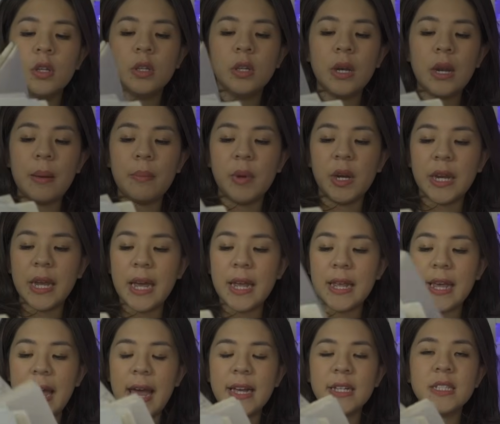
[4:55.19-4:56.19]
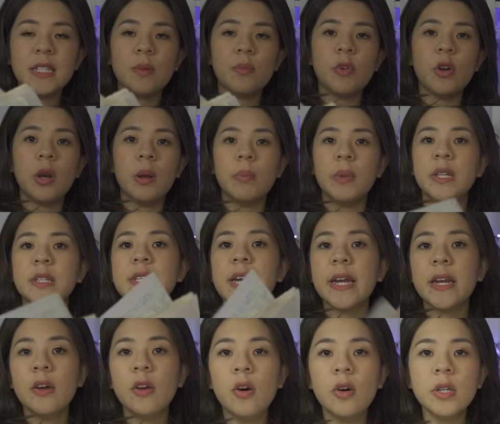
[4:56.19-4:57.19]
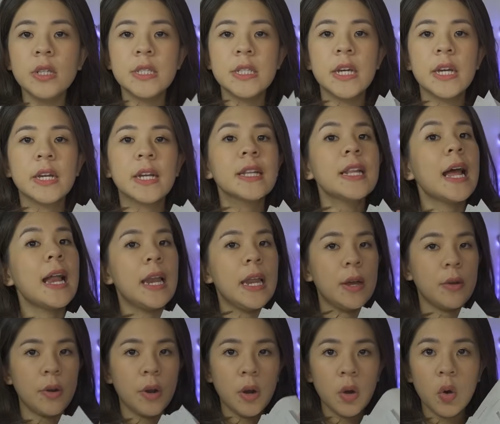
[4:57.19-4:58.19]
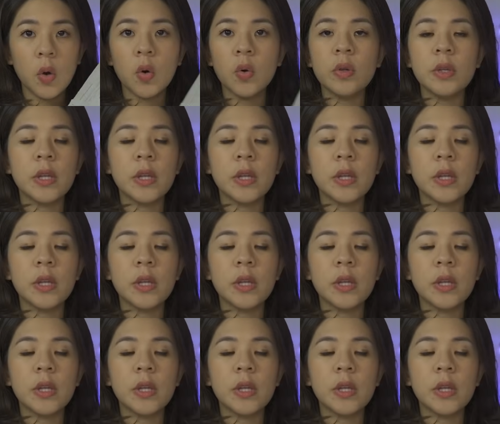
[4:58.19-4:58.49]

tức là mình nghe giảng xong rồi là mình check nốt trên cái tài liệu đó luôn